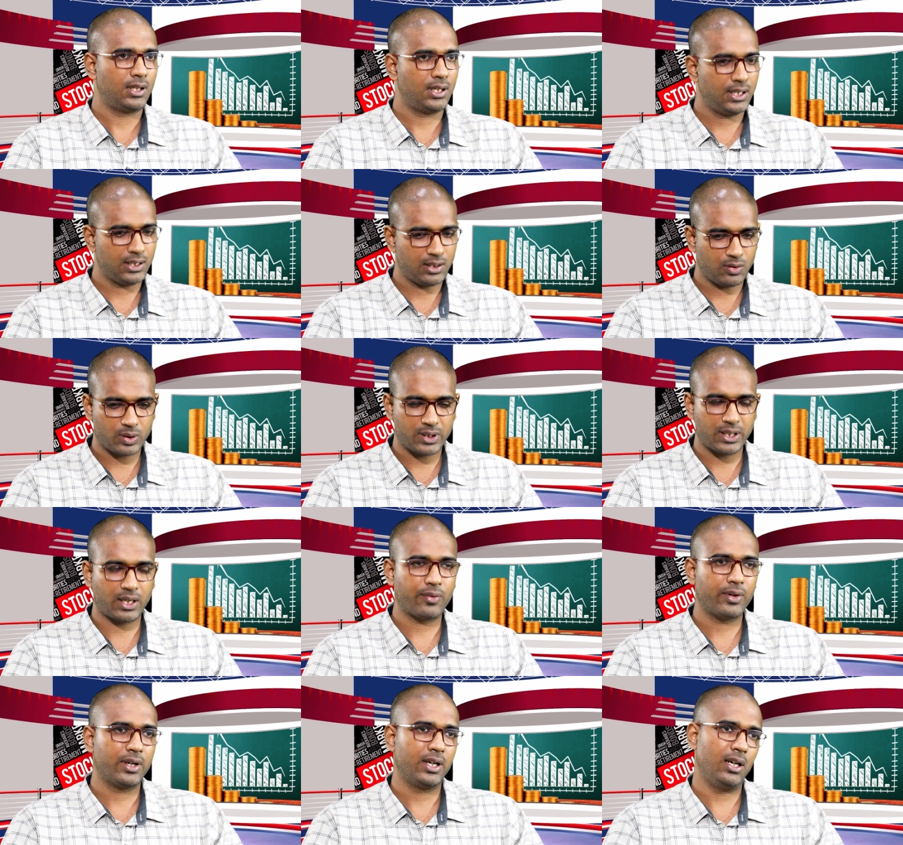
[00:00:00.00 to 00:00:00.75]
లేదా ఒక
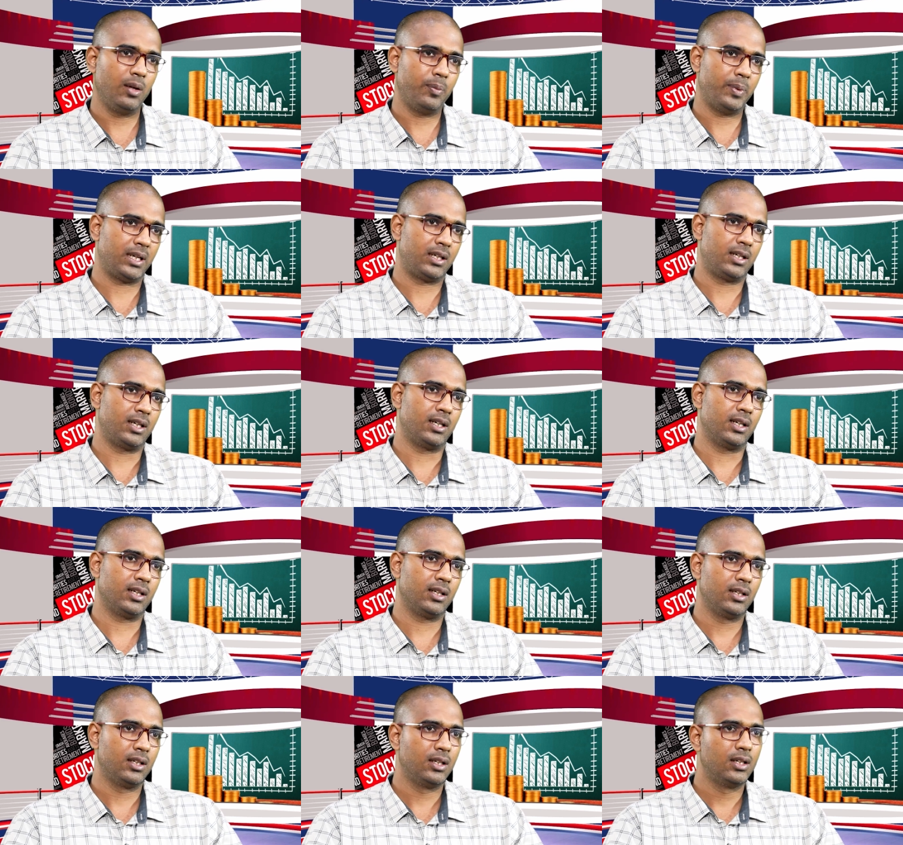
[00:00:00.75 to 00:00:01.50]
ఇరవై ఏళ్ళు
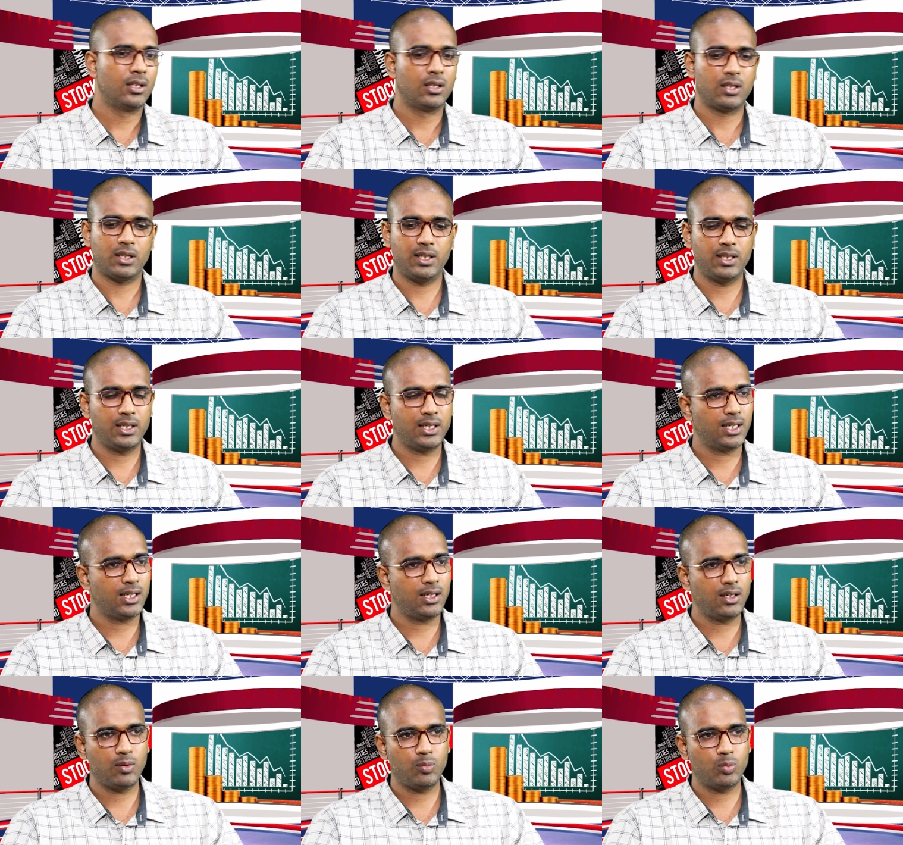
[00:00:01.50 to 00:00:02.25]
పెట్టండి
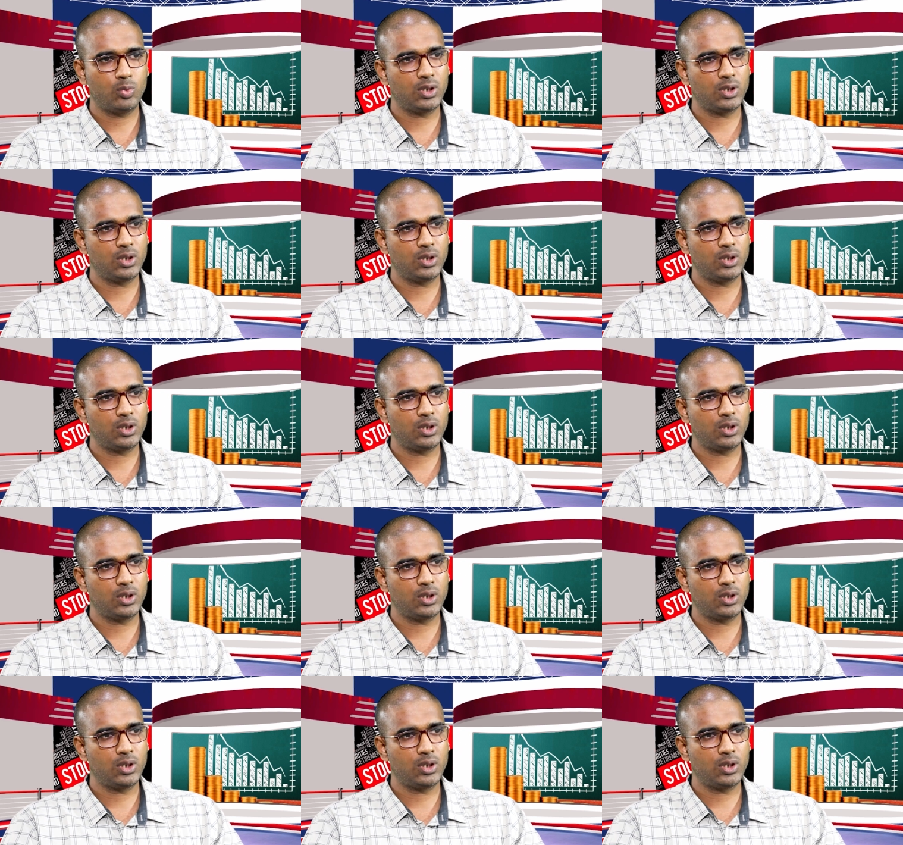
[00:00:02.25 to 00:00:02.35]
రెండేళ్లలో